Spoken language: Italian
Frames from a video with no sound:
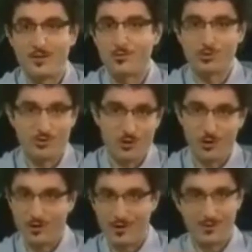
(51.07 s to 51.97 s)

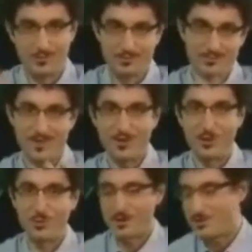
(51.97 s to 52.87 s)
funzioni
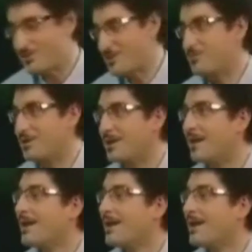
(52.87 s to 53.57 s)
incomprensibili.